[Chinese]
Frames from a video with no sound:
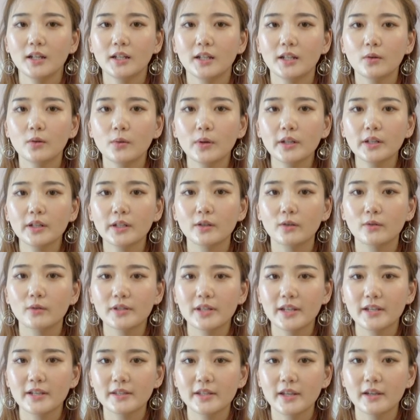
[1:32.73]
离婚理由
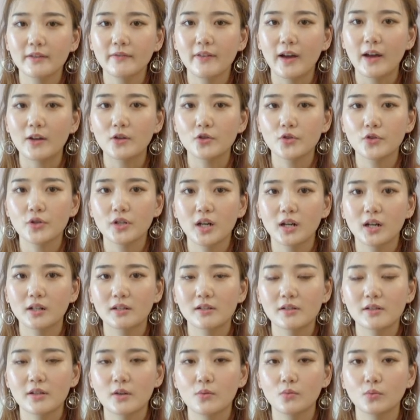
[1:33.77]
千千万，最让
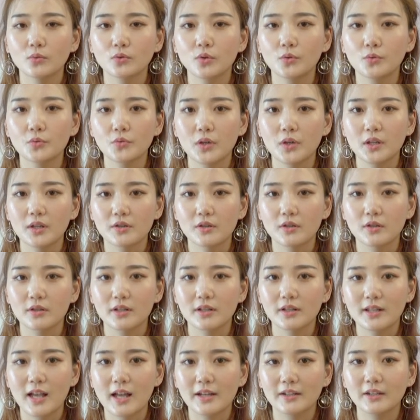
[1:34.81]
人深恶痛绝的是
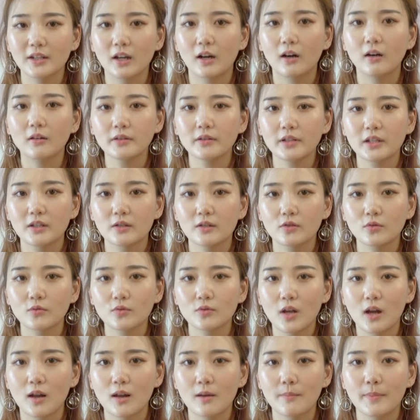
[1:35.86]
这三条，你
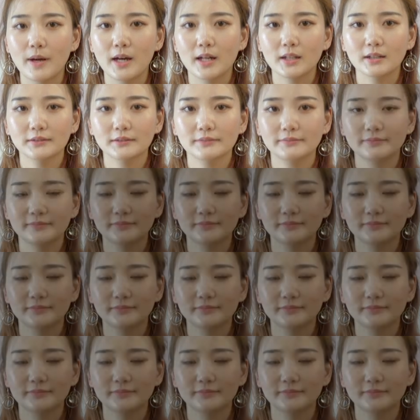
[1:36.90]
中招了吗？